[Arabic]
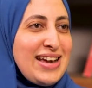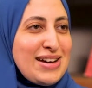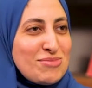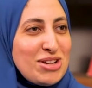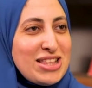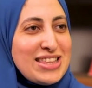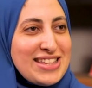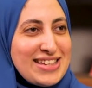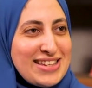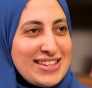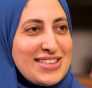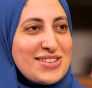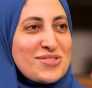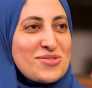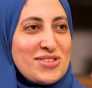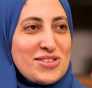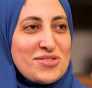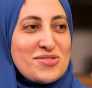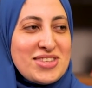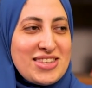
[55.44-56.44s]
ليه عملت كده
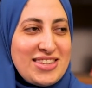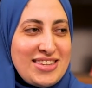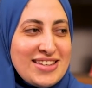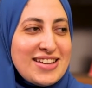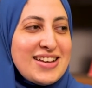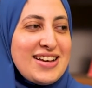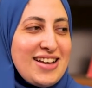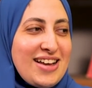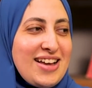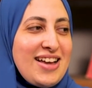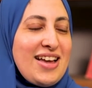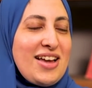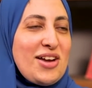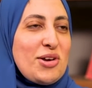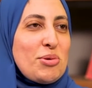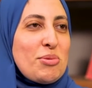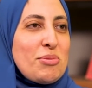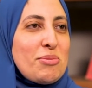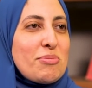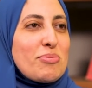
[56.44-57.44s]
في نفسي
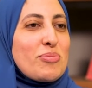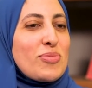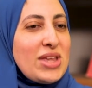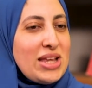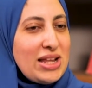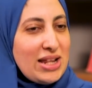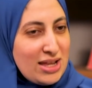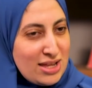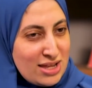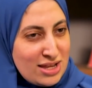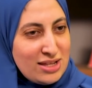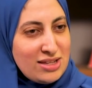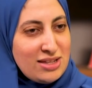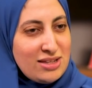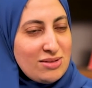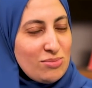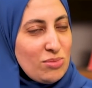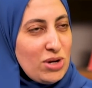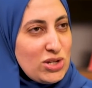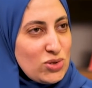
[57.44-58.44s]

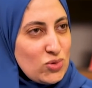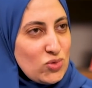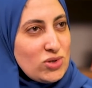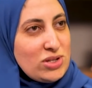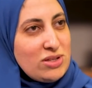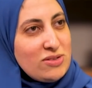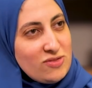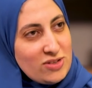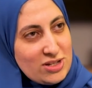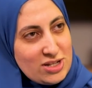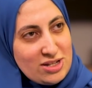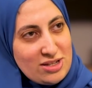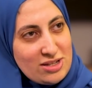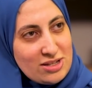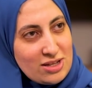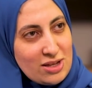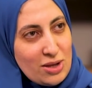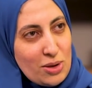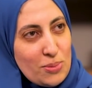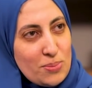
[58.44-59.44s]
الاهالي معذورين في ده
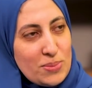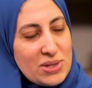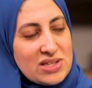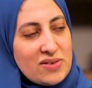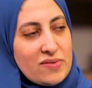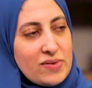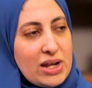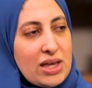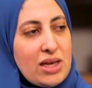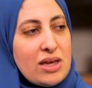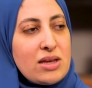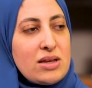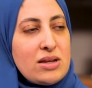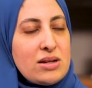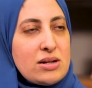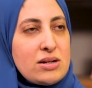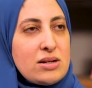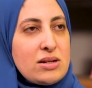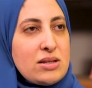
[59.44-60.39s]
بس في الاخر